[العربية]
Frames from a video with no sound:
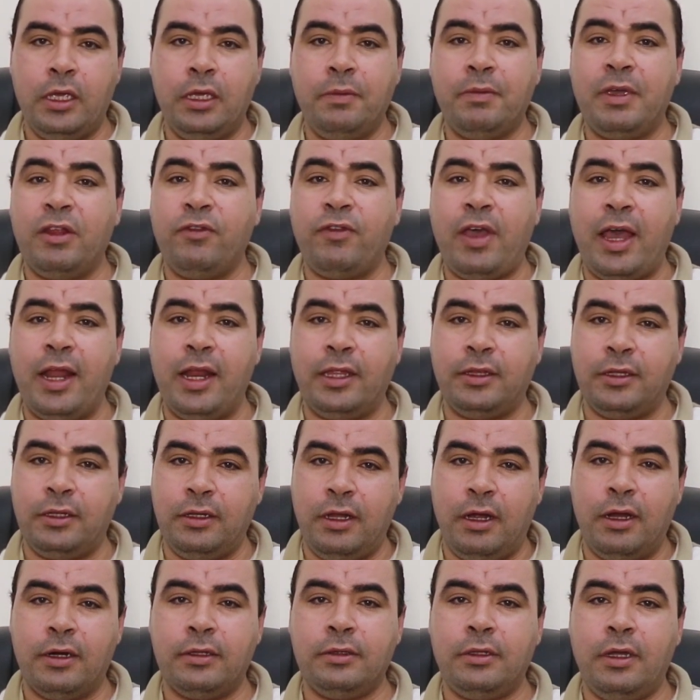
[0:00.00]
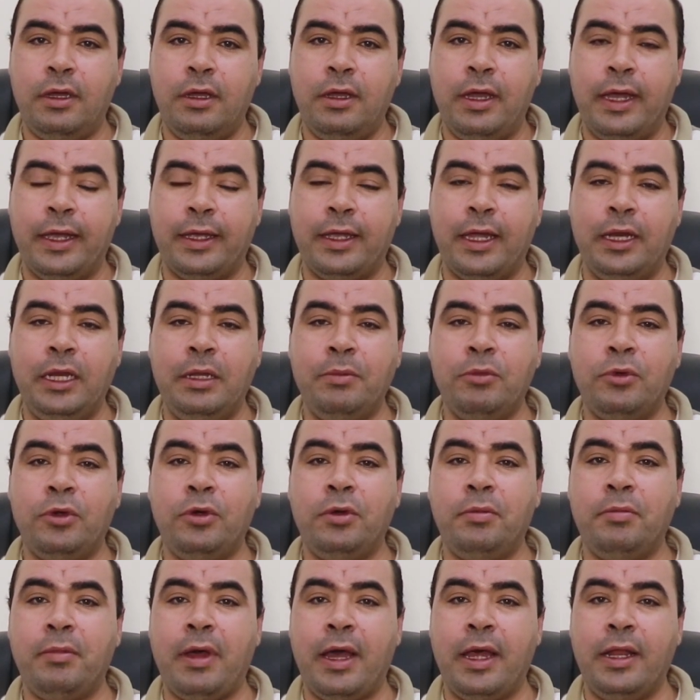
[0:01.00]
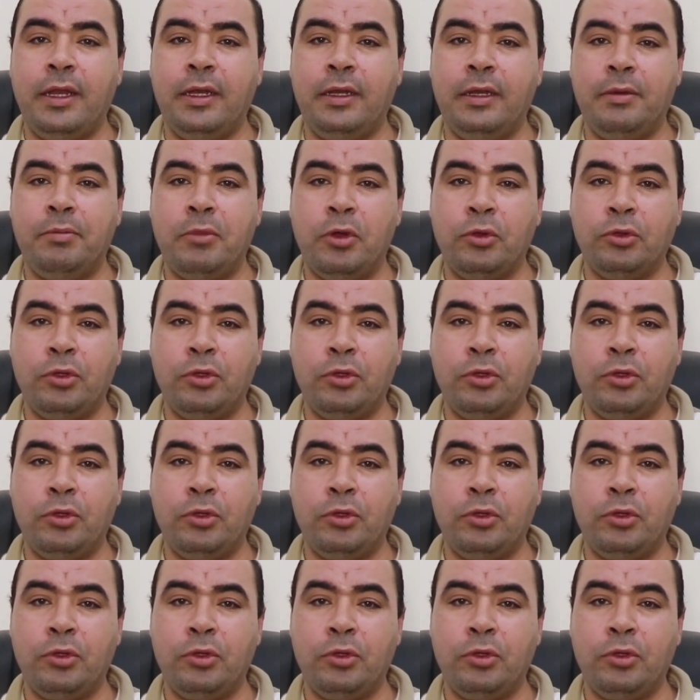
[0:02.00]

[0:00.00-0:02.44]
يمكن في حلقه النهارده هكلمكم عن